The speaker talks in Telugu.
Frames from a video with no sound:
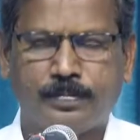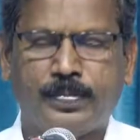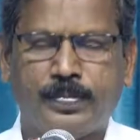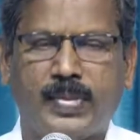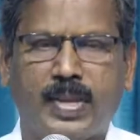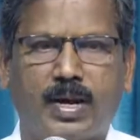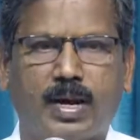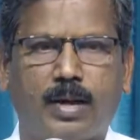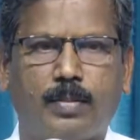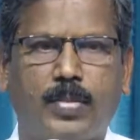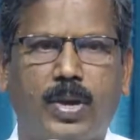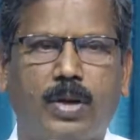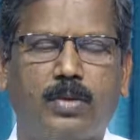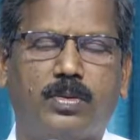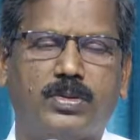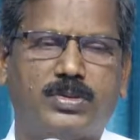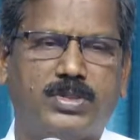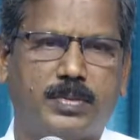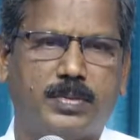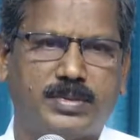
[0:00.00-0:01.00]
ఇక్కడ మెలకు
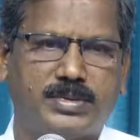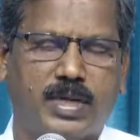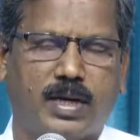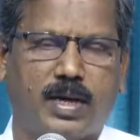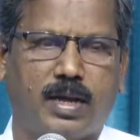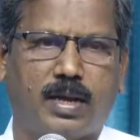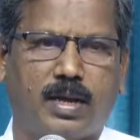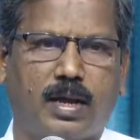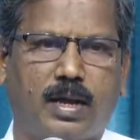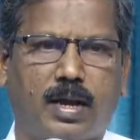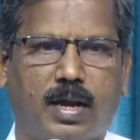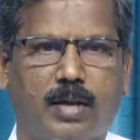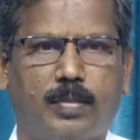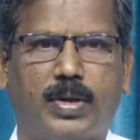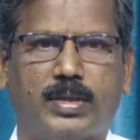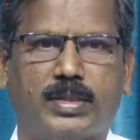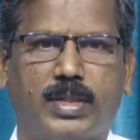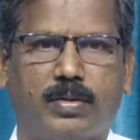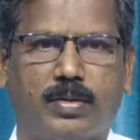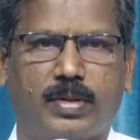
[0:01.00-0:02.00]
చూపిస్తున్నట్లుగా
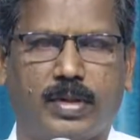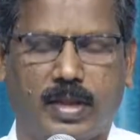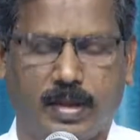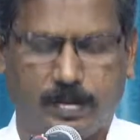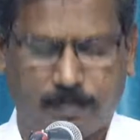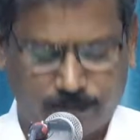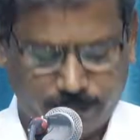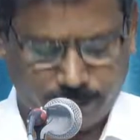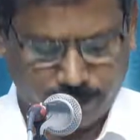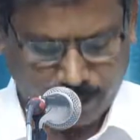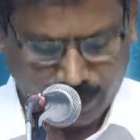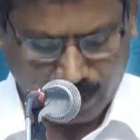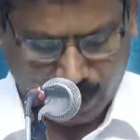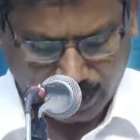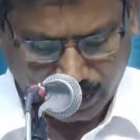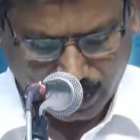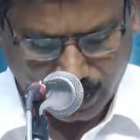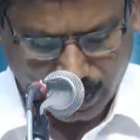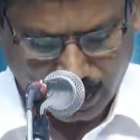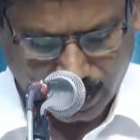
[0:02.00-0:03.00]
కనబడుతూ ఉంది
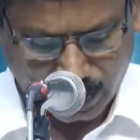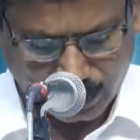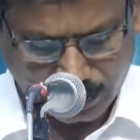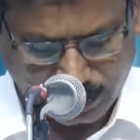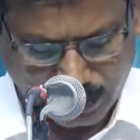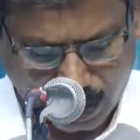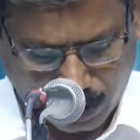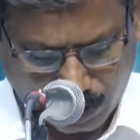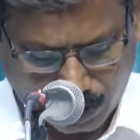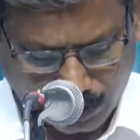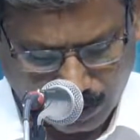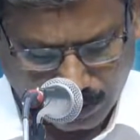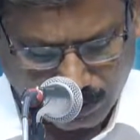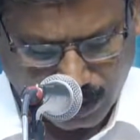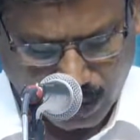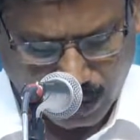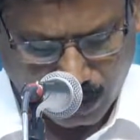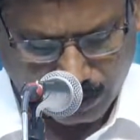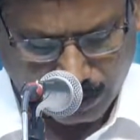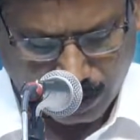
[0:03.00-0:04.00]
అందుకనే జాగ్రత్త
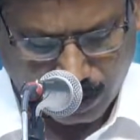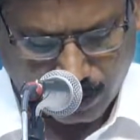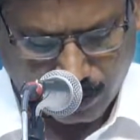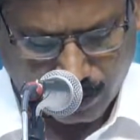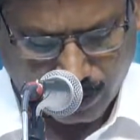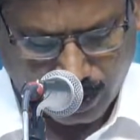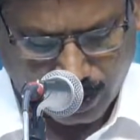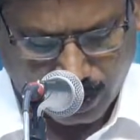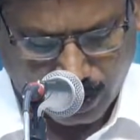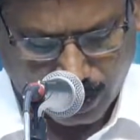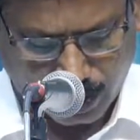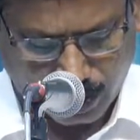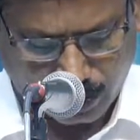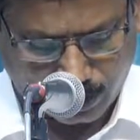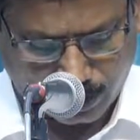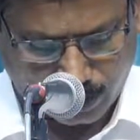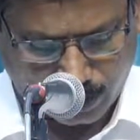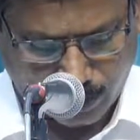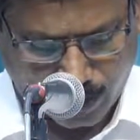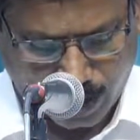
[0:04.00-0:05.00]
జాగ్రత్తగా ఉండండి
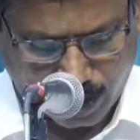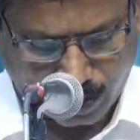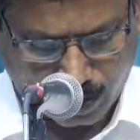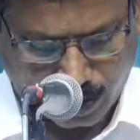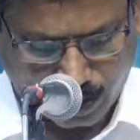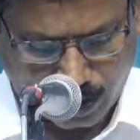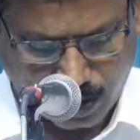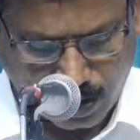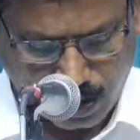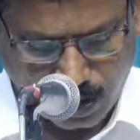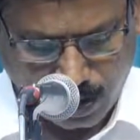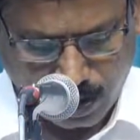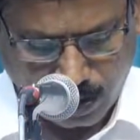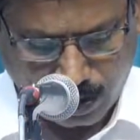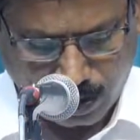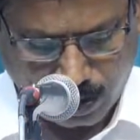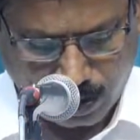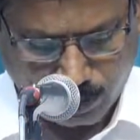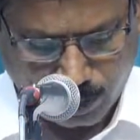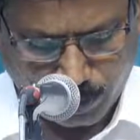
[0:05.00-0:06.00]
అనేటువంటి మాట
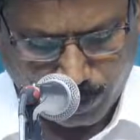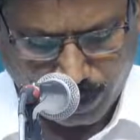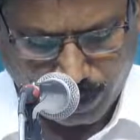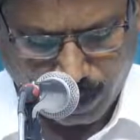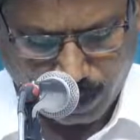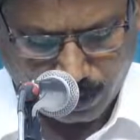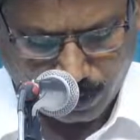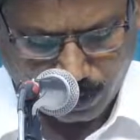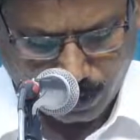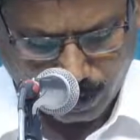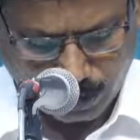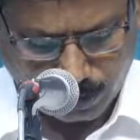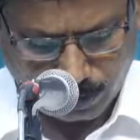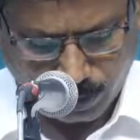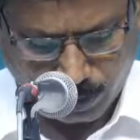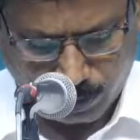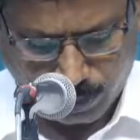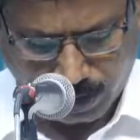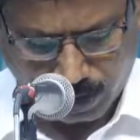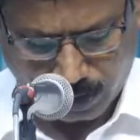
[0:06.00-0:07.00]
ఇక్కడ ముప్పై నాలుగో
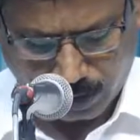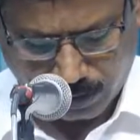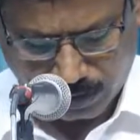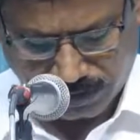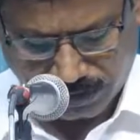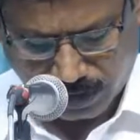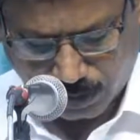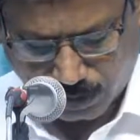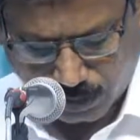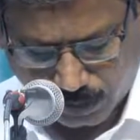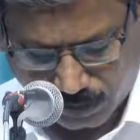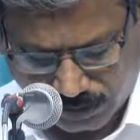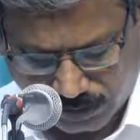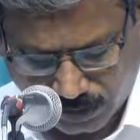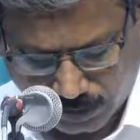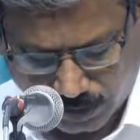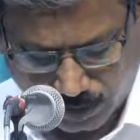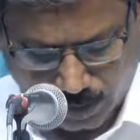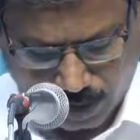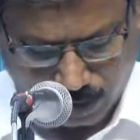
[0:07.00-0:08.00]
ముప్పై నాలుగో వచ్చినము
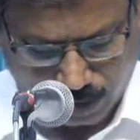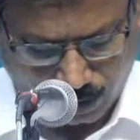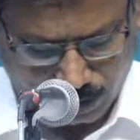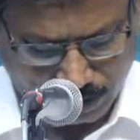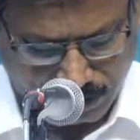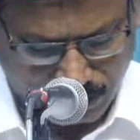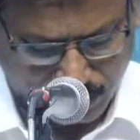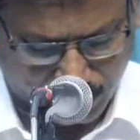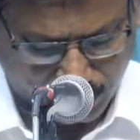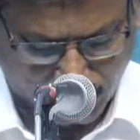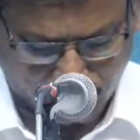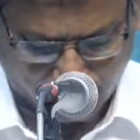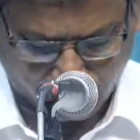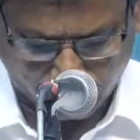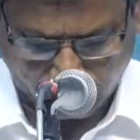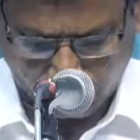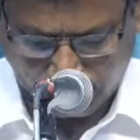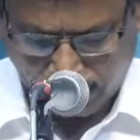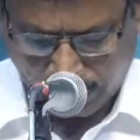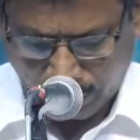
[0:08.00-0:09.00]
చివరి భాగంలో చూడగలము
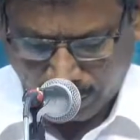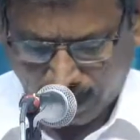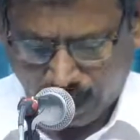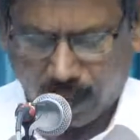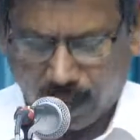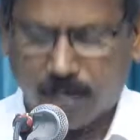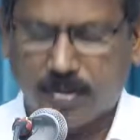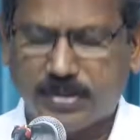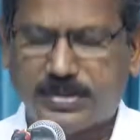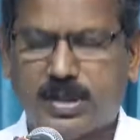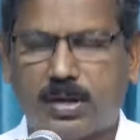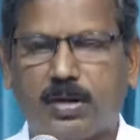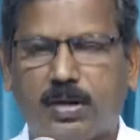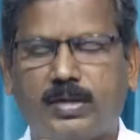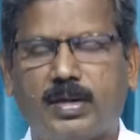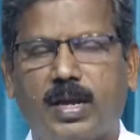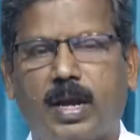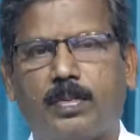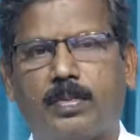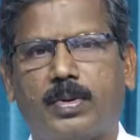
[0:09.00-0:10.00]
ఏ విషయాల్లో
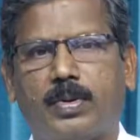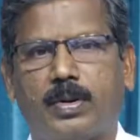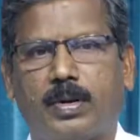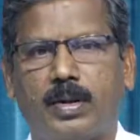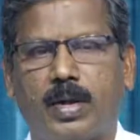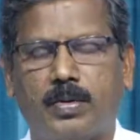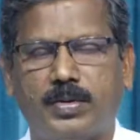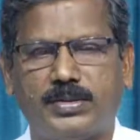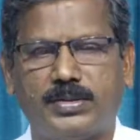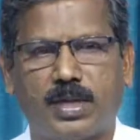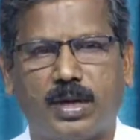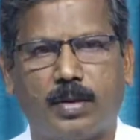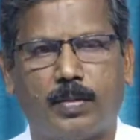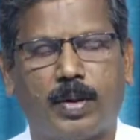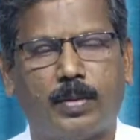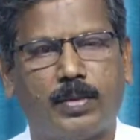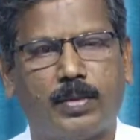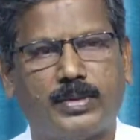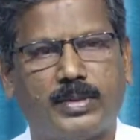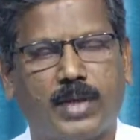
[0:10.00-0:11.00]
జ్ఞాపకం ఏ విషయాల్లో
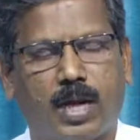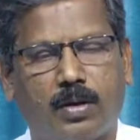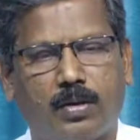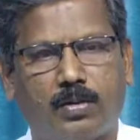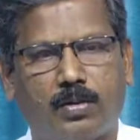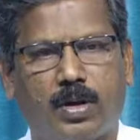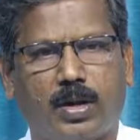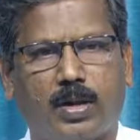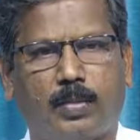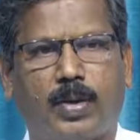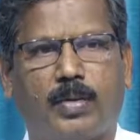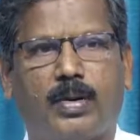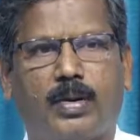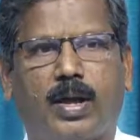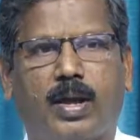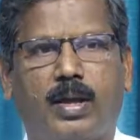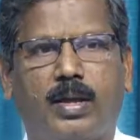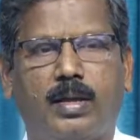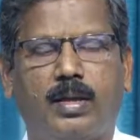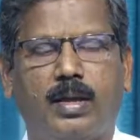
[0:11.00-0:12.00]
మనము జాగరూకులుగా ఉండాలి